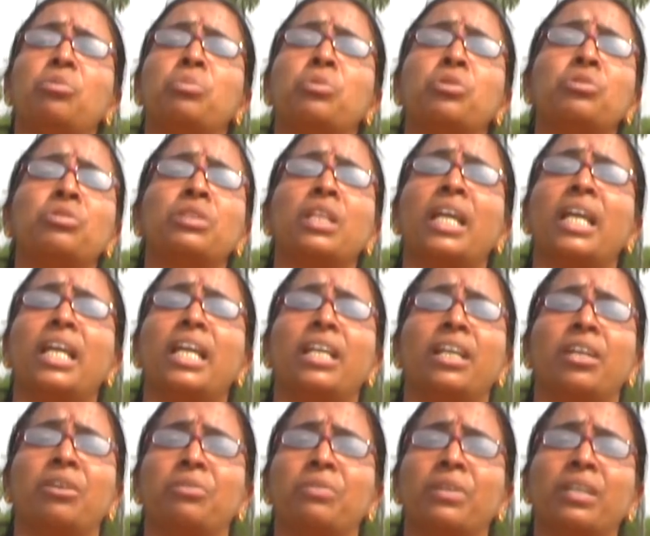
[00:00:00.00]
ముందే
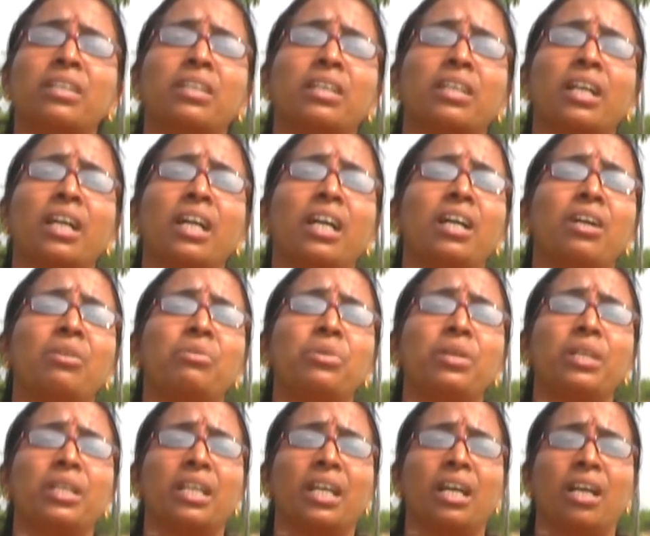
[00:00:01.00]
నడువంగా
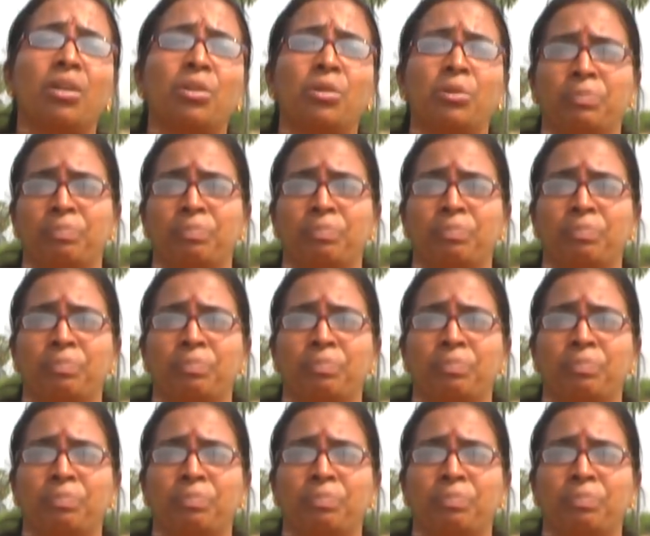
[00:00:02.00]
ఉయ్యాలో